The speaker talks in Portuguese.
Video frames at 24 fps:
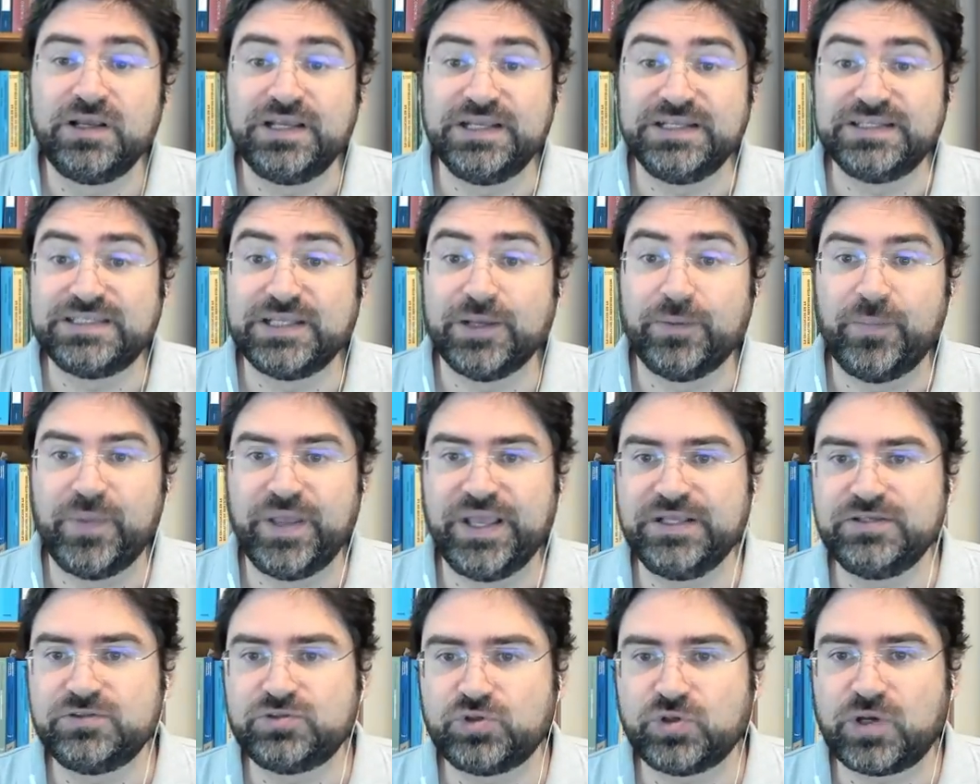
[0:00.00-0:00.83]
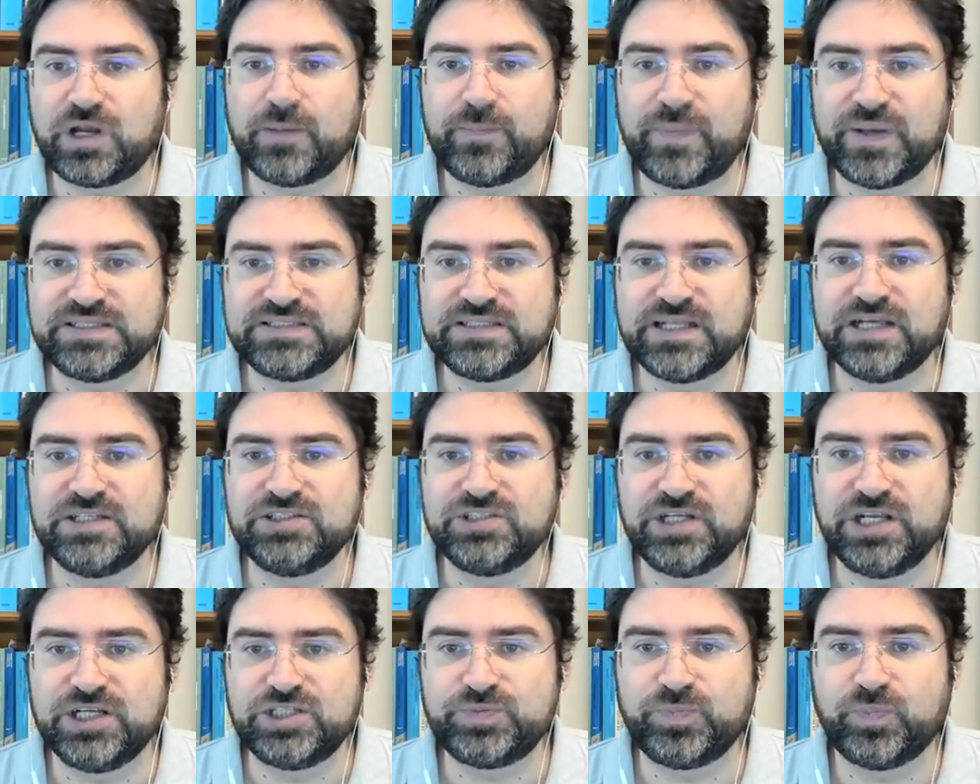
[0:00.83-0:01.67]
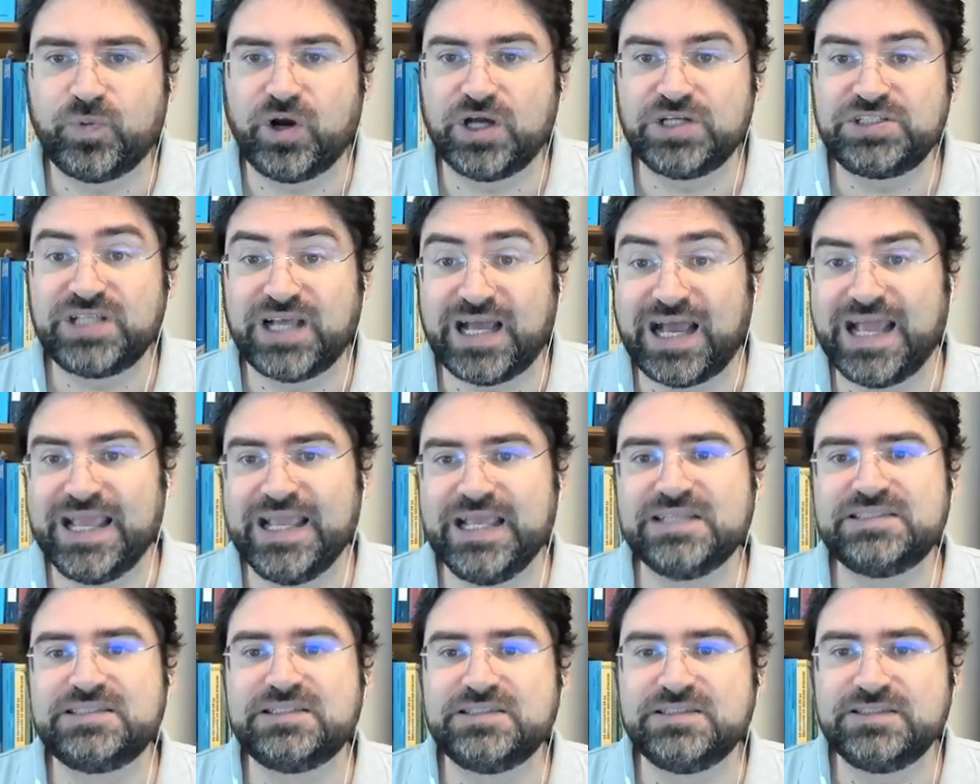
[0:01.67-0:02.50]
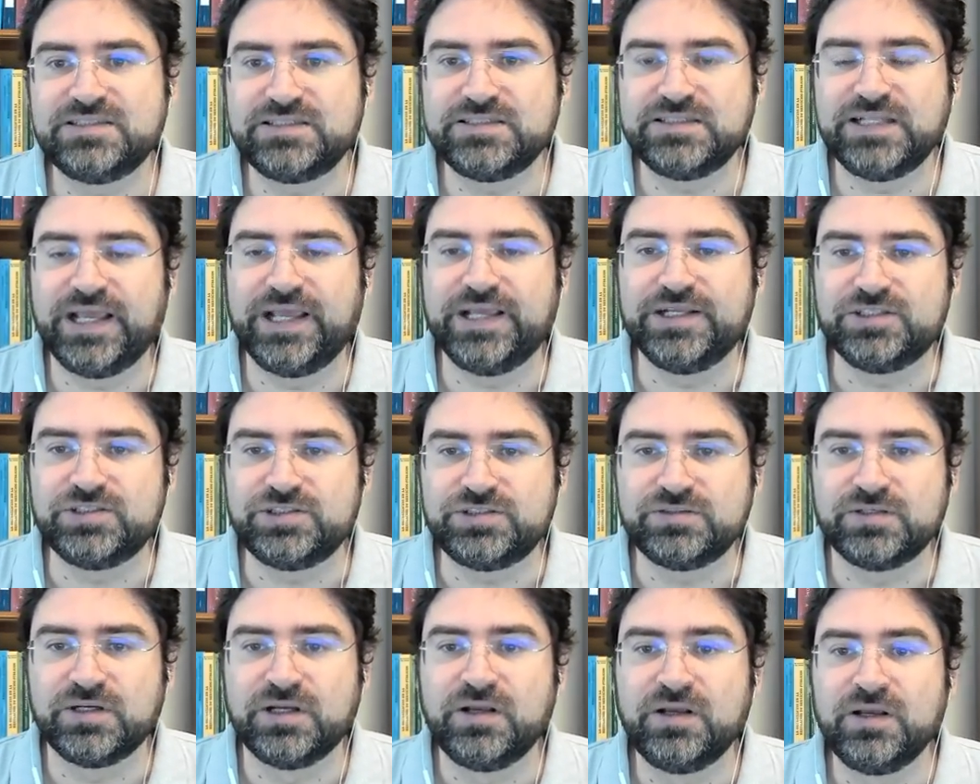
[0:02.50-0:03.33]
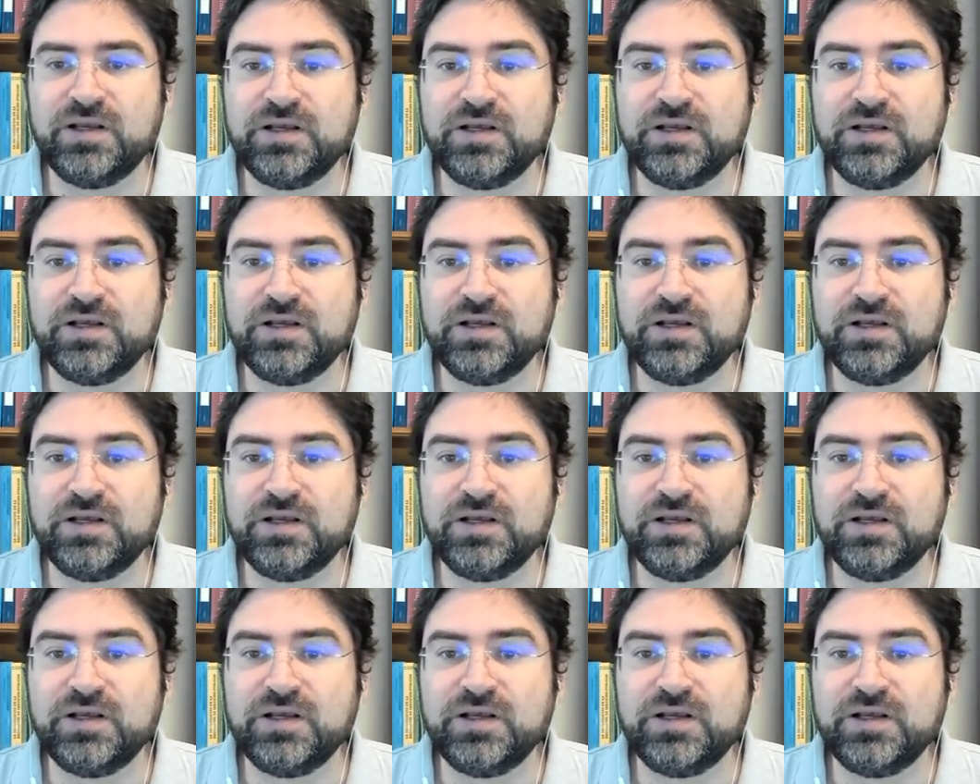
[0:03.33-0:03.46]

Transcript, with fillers: e também sua capacidade de resposta a esses incidentes.